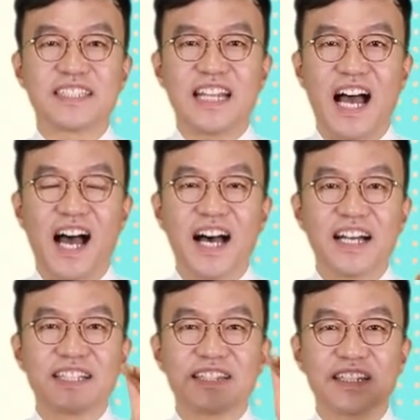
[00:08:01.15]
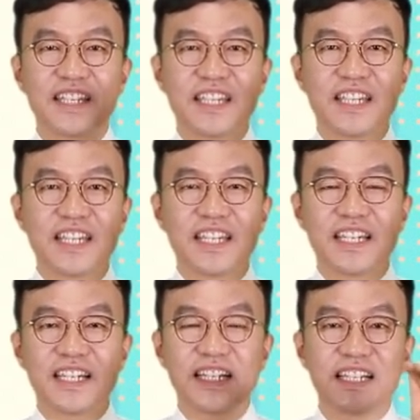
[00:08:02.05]
듣다,
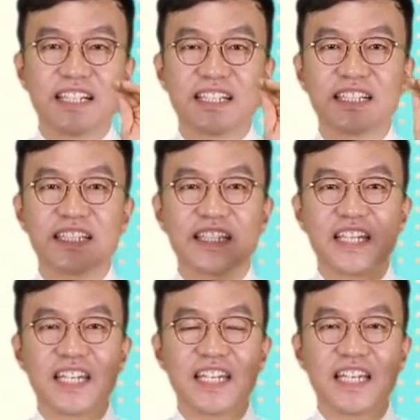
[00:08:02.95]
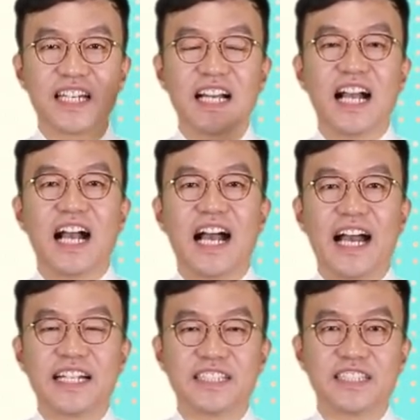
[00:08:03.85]
팅, 팅.
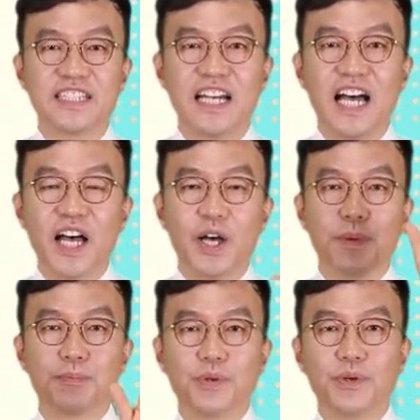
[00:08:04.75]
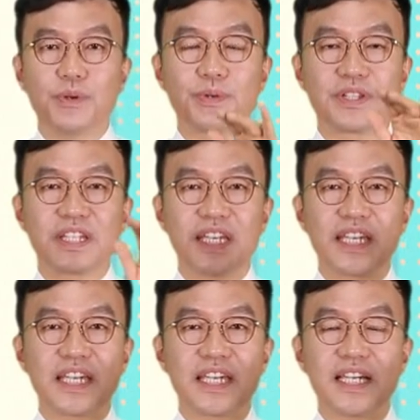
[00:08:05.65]
안 듣는다, 뿌,
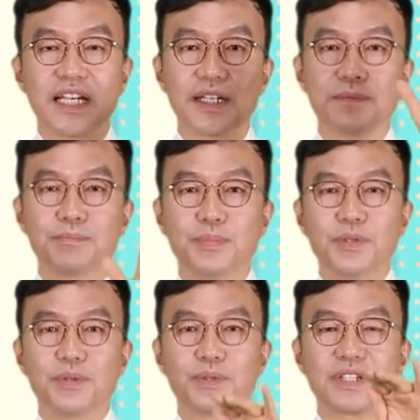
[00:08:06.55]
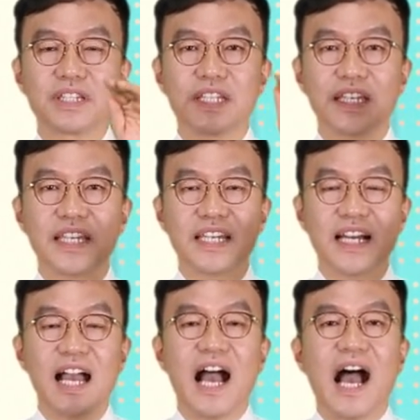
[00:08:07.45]
팅, 뿌,
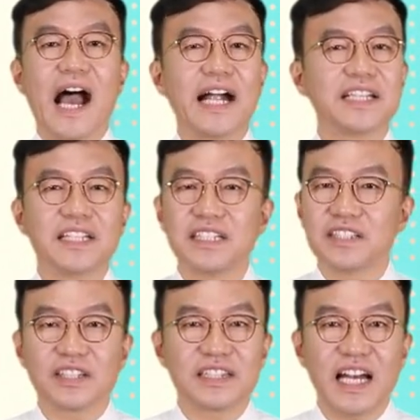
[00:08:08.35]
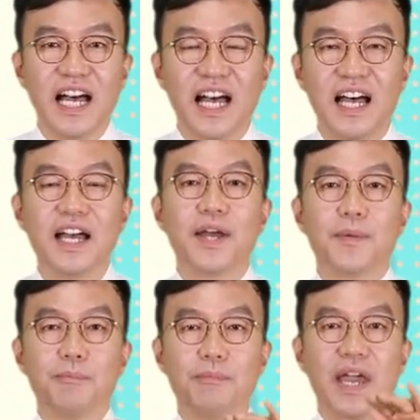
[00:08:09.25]
팅. 안 들었다,
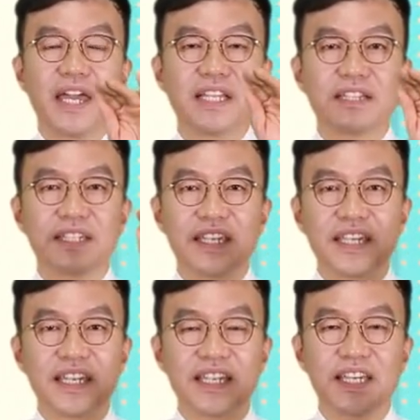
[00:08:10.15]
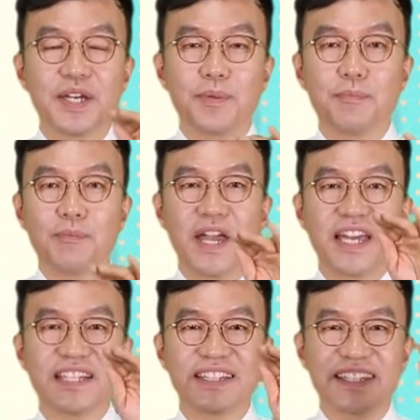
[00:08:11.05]
메이팅,
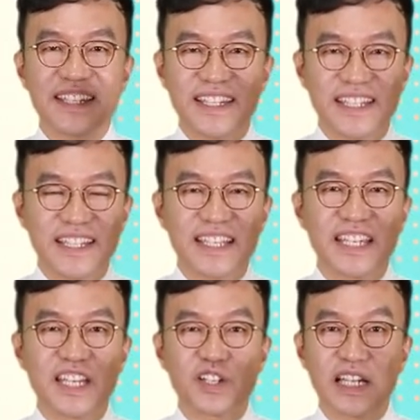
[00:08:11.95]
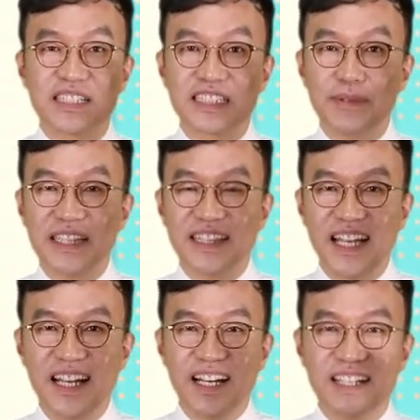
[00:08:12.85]
메이틱 이렇게 글자만
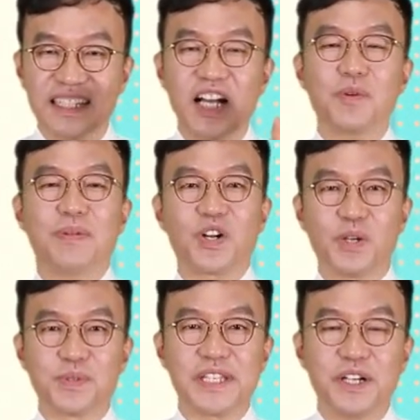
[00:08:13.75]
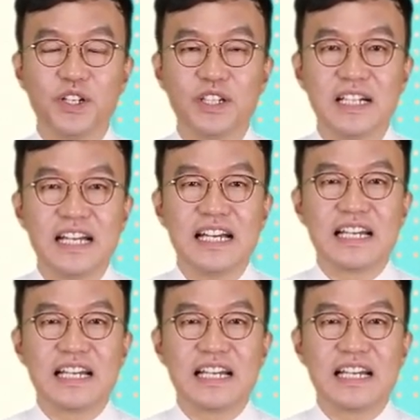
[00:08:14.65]
딱딱 바꿔보세요.